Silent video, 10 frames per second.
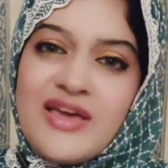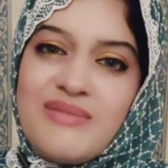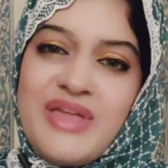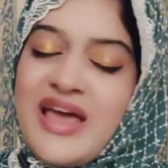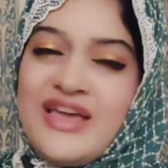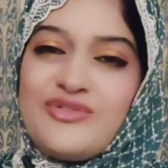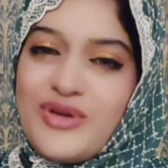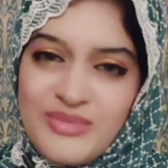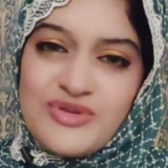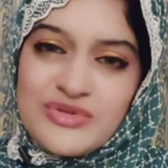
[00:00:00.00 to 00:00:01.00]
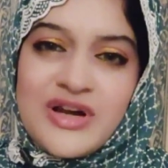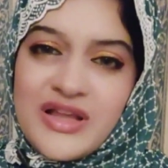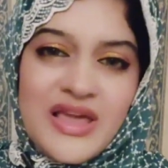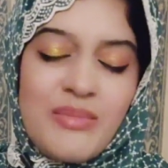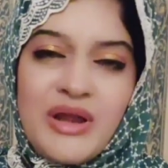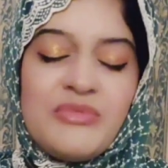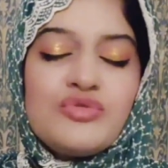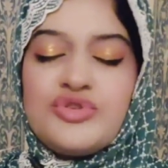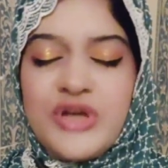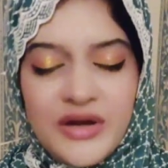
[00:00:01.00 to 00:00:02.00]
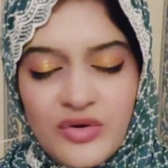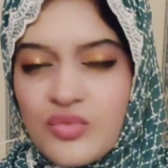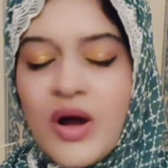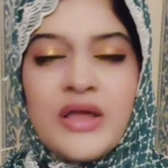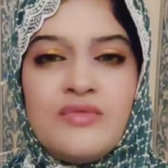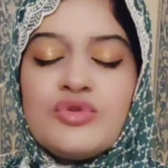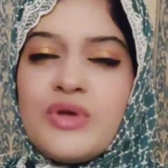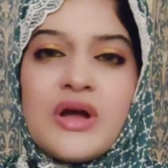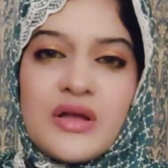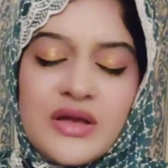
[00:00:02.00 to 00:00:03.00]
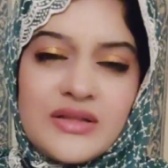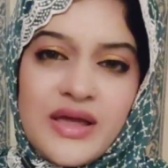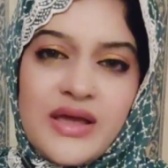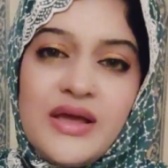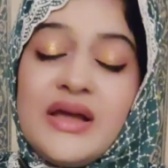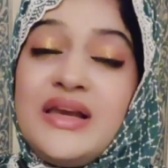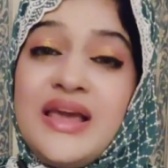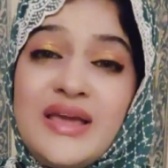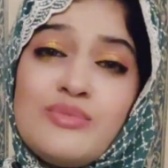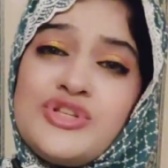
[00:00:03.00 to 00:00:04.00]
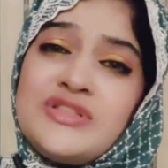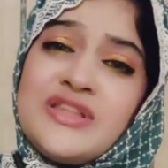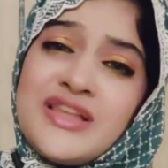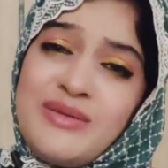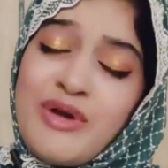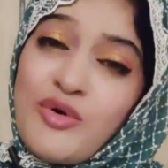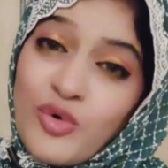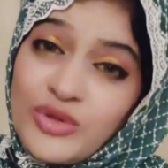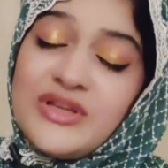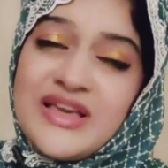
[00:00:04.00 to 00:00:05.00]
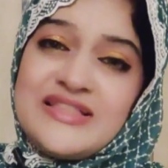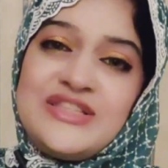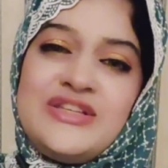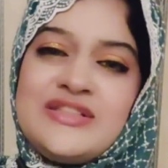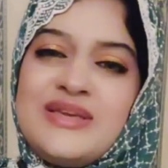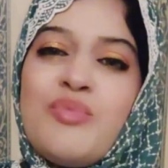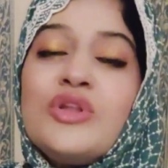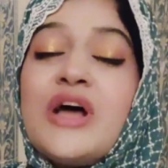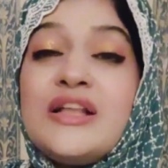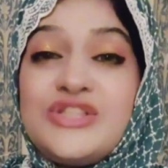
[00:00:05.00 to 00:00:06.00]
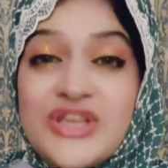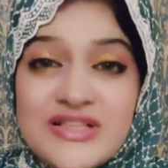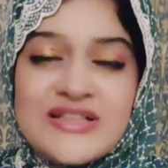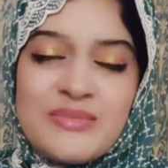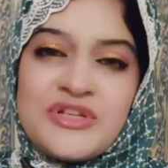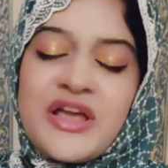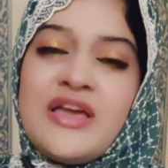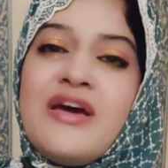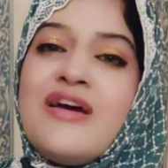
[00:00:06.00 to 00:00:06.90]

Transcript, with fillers: कि मेरा एक तो इमेज उस लड़की के बारे में तो शटर हुआ ही वो तो एक हकीकत है लेकिन मुझे ज़िंदगी में खुद इस चीज़ की बहुत अच्छे से समझ आई